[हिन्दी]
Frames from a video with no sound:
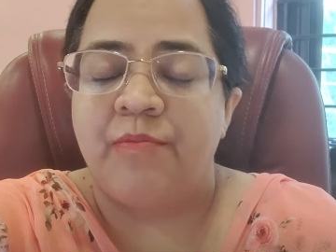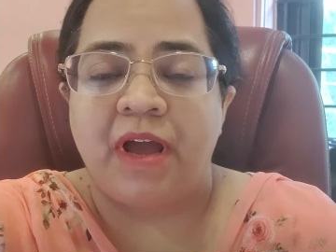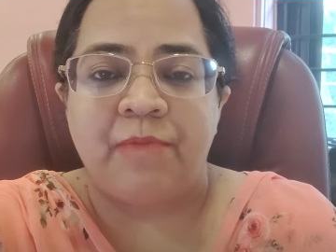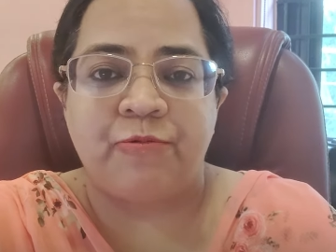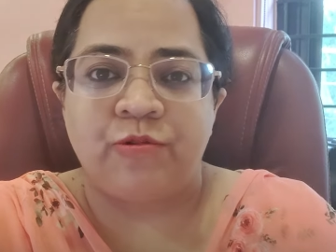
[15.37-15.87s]

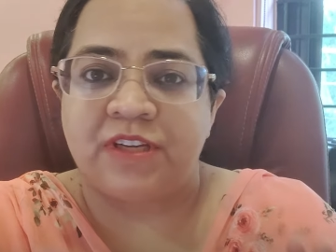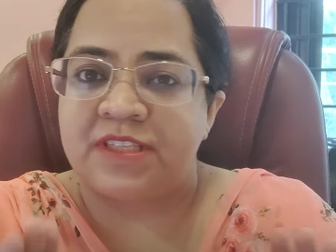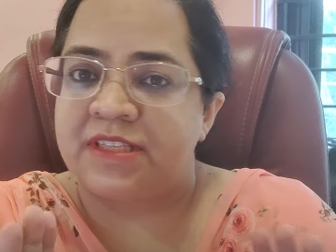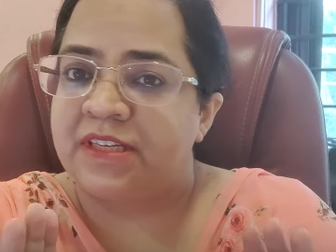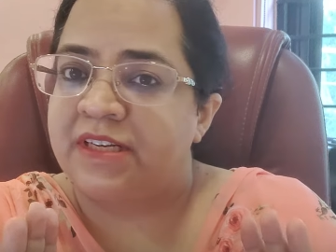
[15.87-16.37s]
मैं आपको
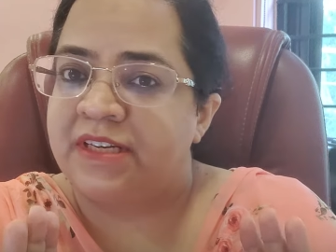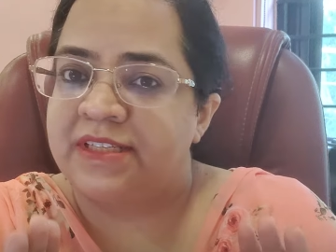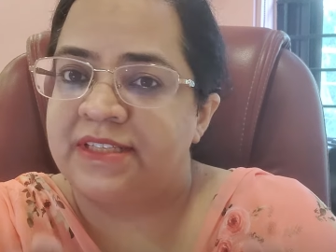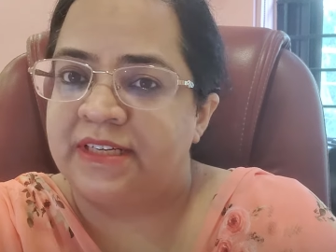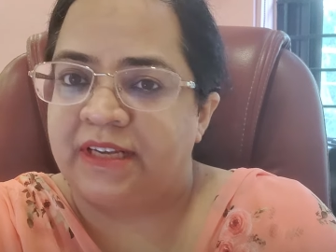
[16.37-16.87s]
किसी
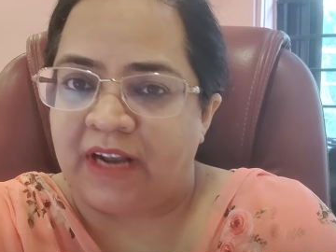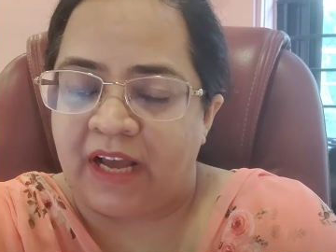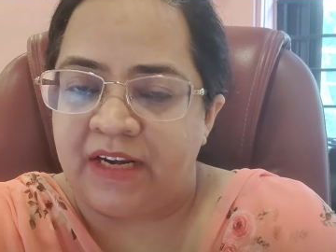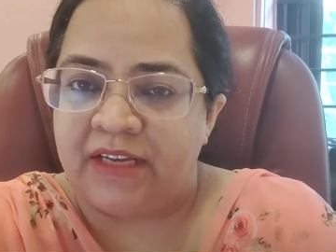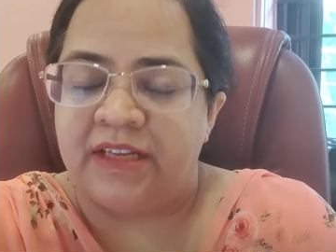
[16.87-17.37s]
तरीके से
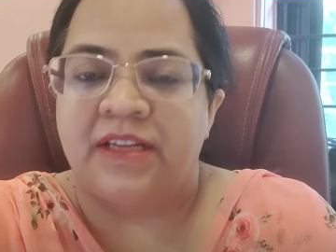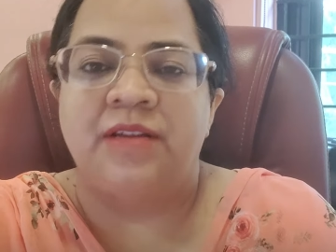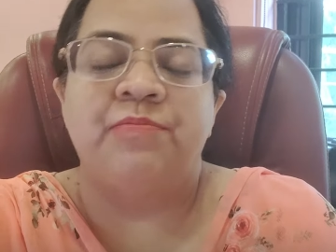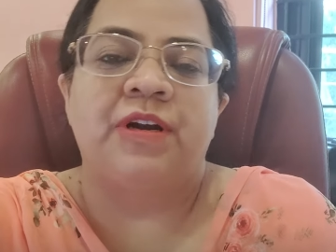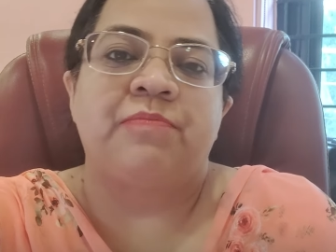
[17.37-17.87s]
डरा नहीं
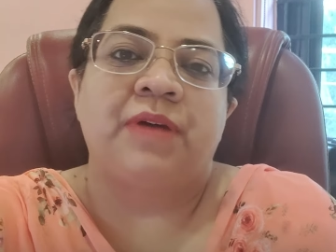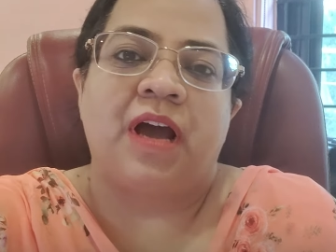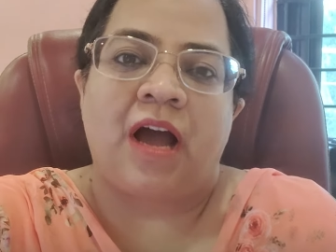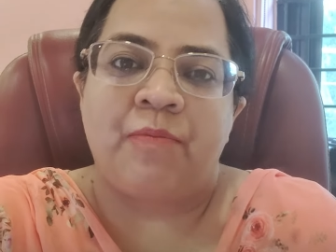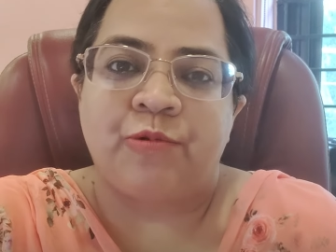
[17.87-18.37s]
रही बट
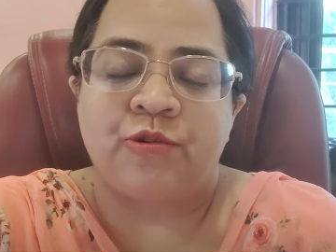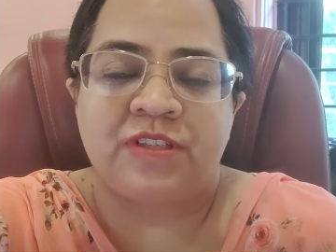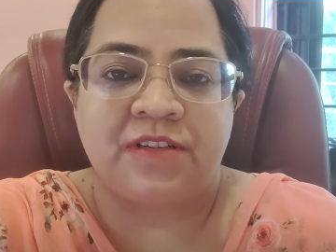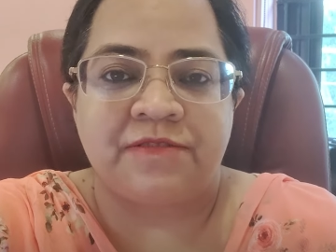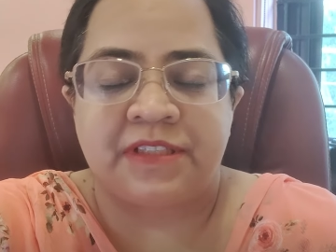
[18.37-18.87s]
मैं आपको
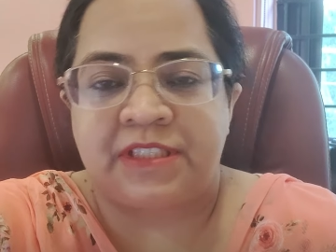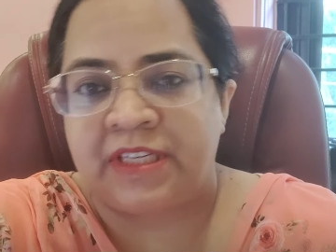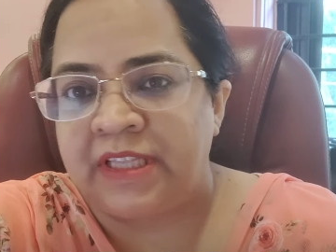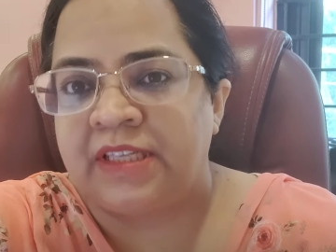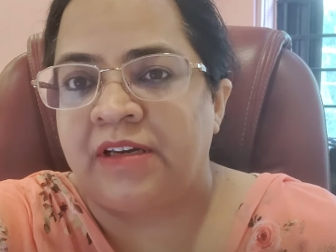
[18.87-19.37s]
सिर्फ
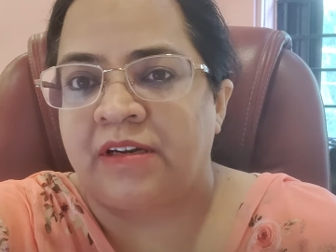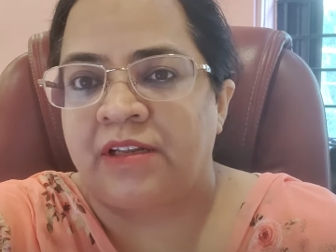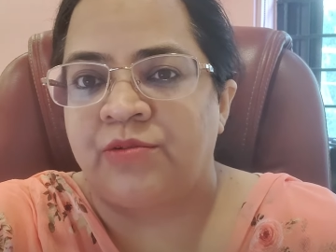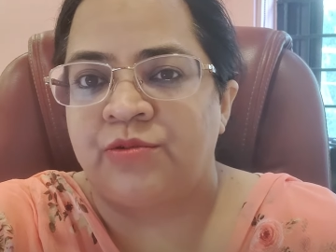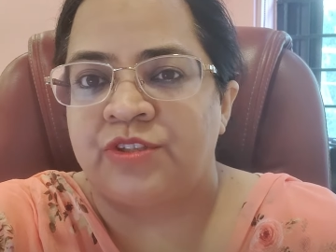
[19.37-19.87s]
सचेत कर
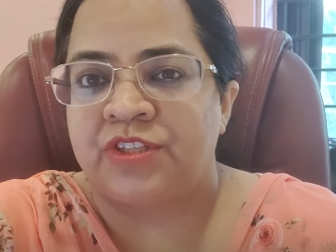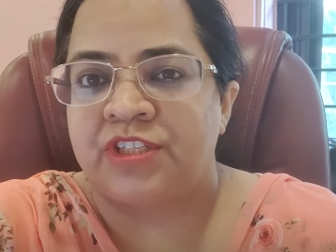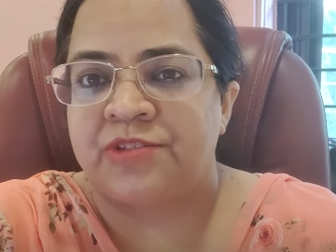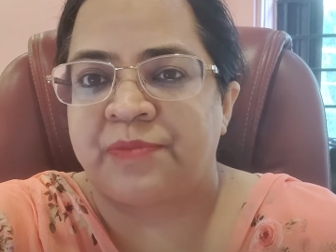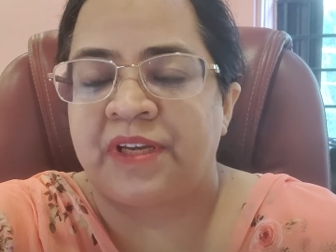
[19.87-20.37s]
रही हूँ इस
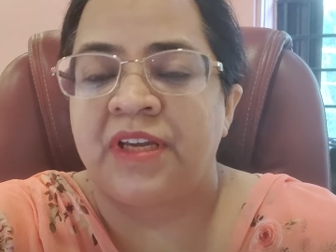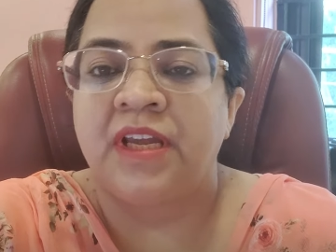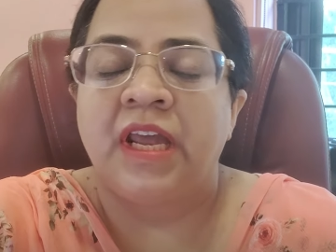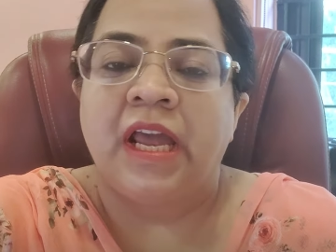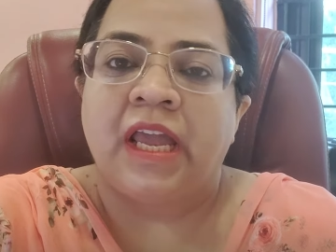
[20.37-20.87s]
चीज़ पे
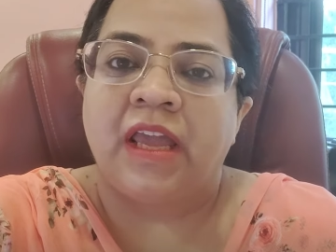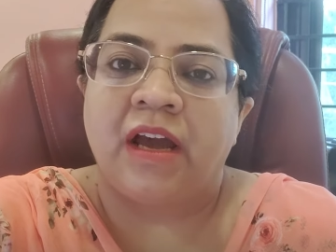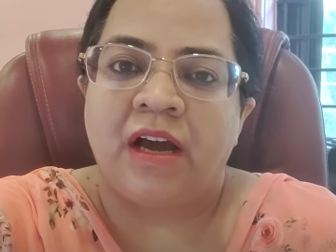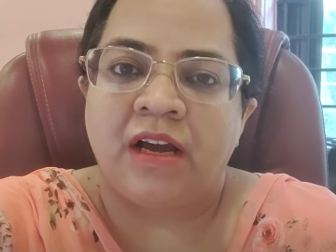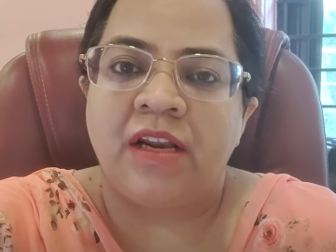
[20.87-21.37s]

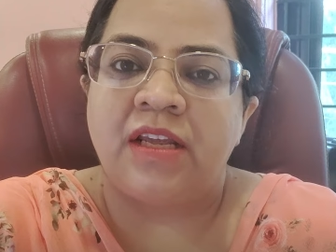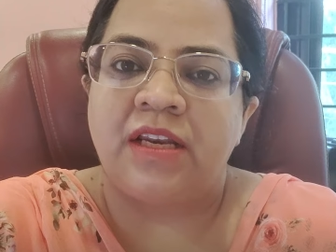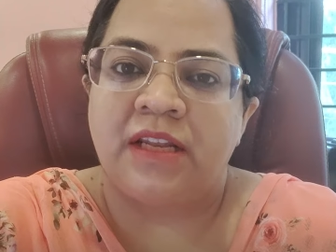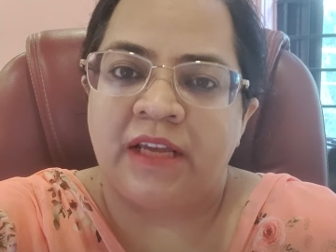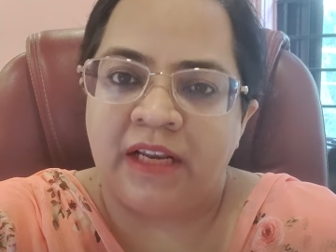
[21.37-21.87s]
कि अगर
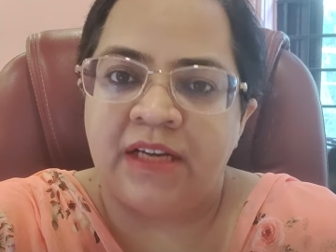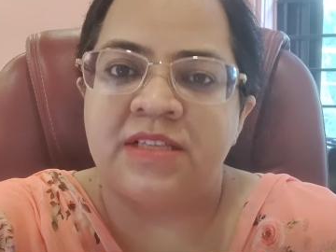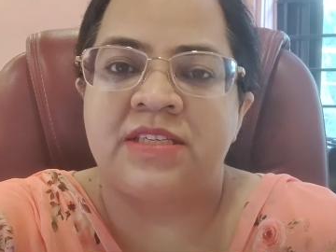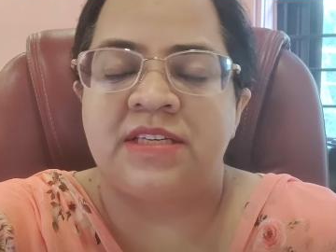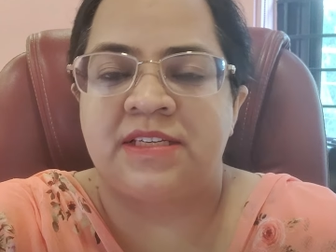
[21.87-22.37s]

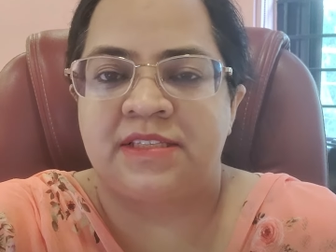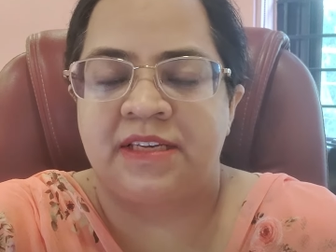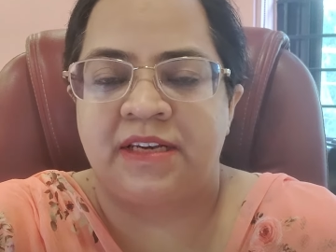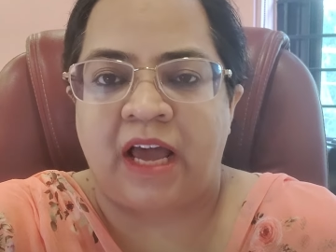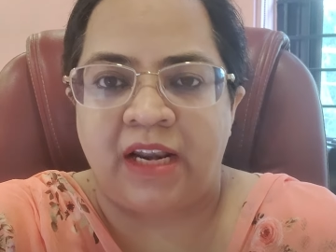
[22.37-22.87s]
इन्हेलर्स ठीक
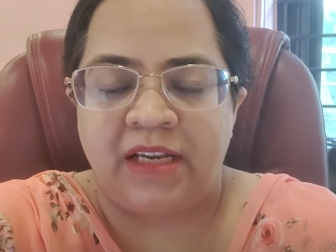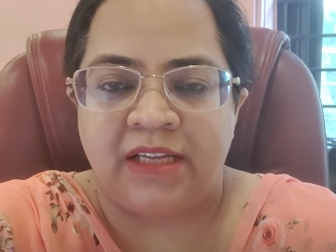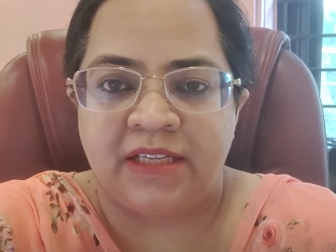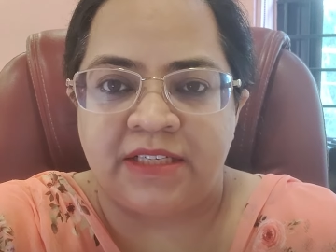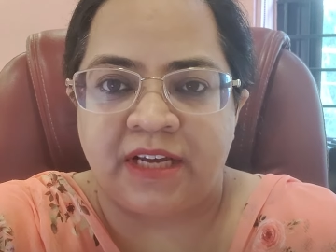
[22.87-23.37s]
से ना
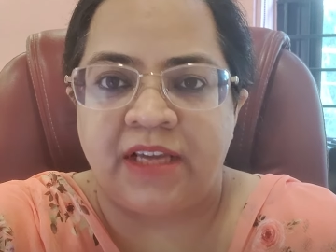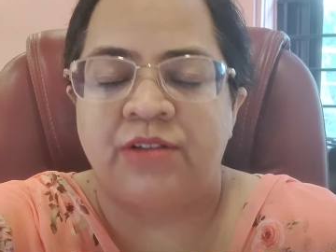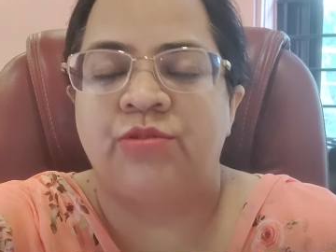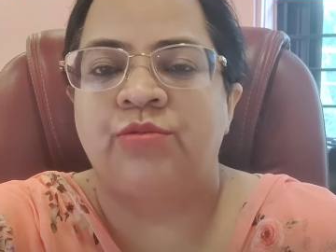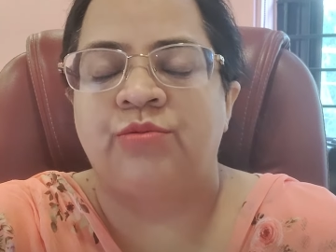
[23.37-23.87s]
लिए
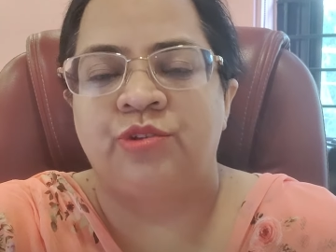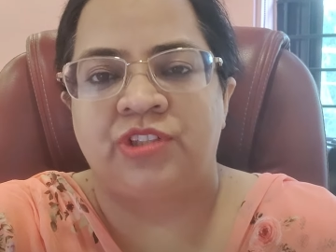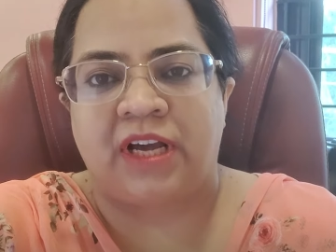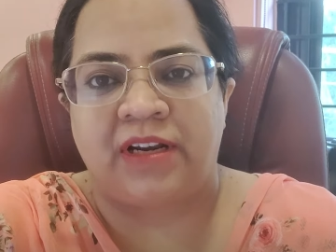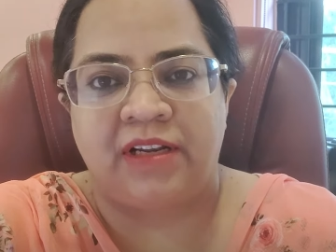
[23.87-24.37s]
जाएं तो वो
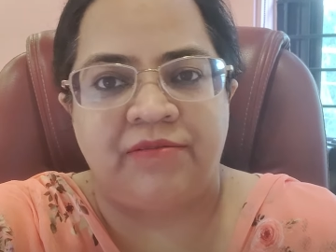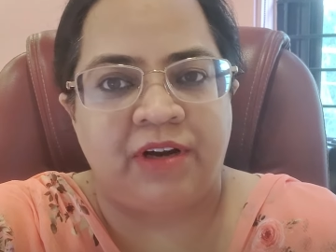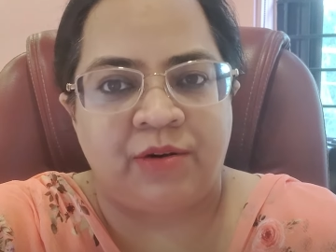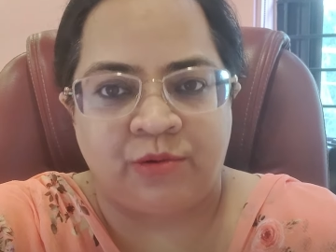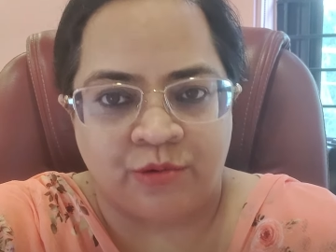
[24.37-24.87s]

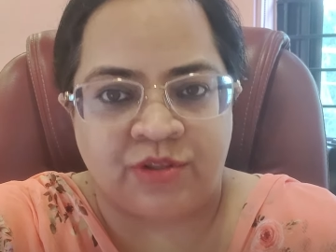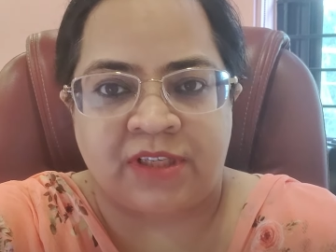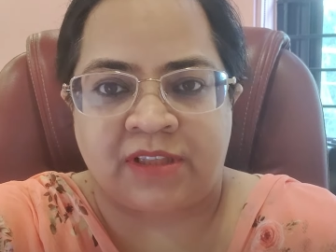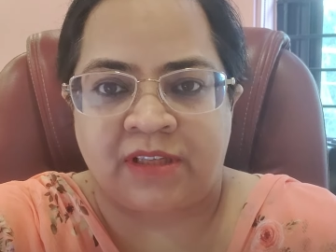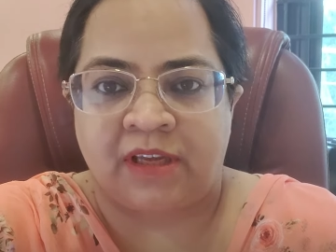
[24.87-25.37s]
जानलेवा हो
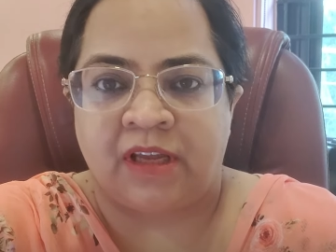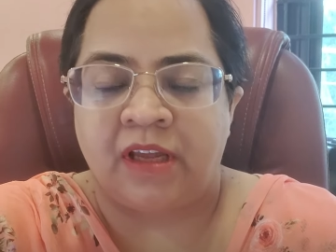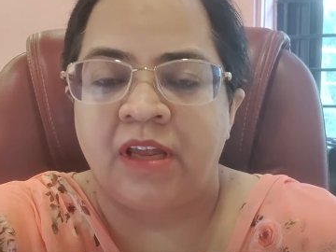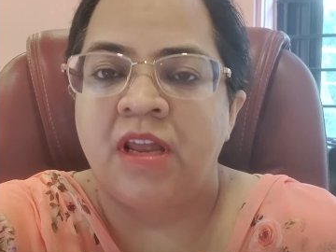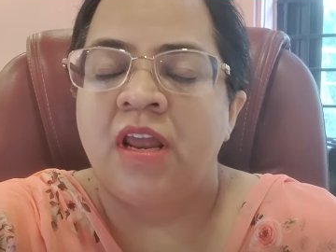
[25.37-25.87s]
सकते
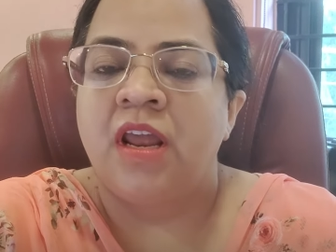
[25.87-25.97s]
हैं